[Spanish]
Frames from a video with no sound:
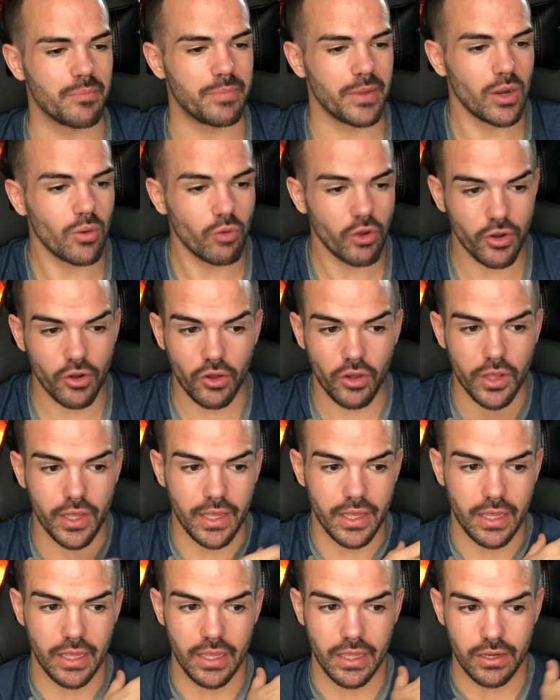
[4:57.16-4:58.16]
Pero bueno,
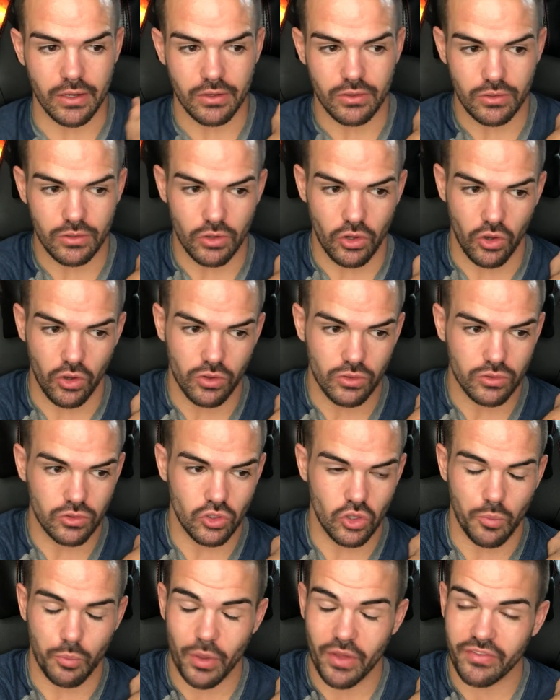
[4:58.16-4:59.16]
eh, no,
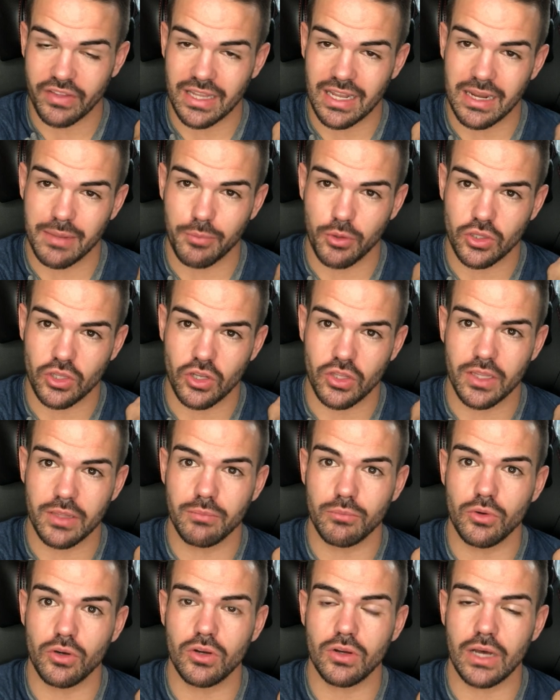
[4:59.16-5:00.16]
no puede afectar al
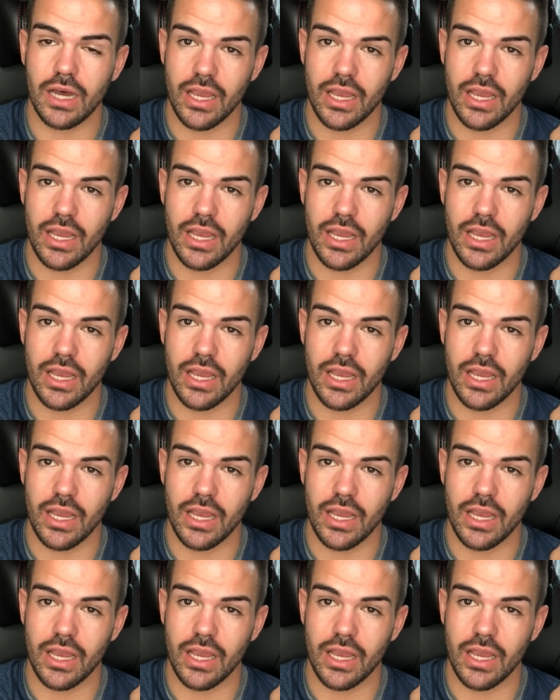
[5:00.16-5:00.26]
hipotiroidismo,